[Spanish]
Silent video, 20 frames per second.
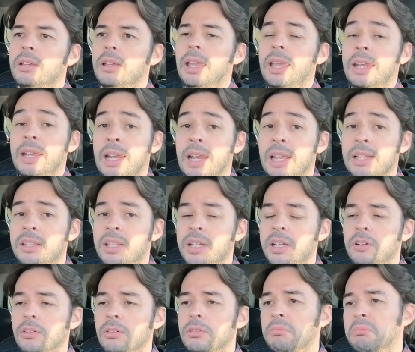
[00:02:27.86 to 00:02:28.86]
en
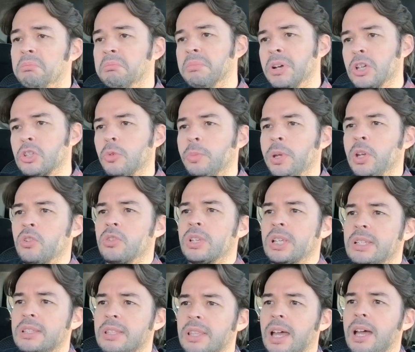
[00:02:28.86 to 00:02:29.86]
eléctrico, más o menos
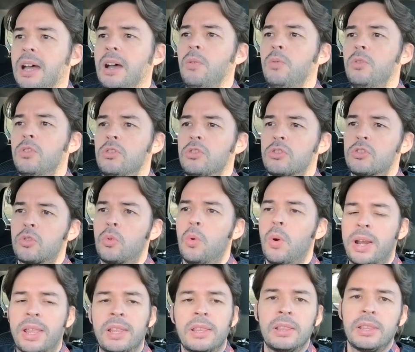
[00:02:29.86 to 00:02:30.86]
hasta unos
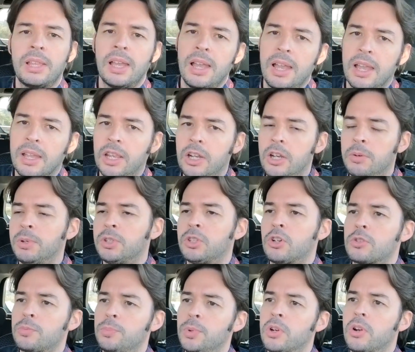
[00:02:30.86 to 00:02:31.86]
40
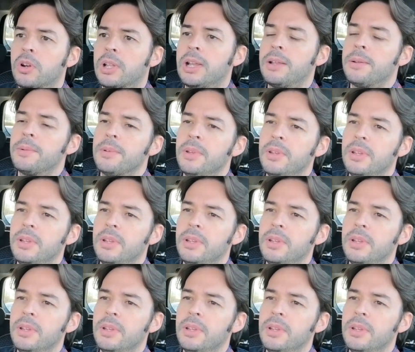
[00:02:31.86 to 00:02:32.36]
km por hora,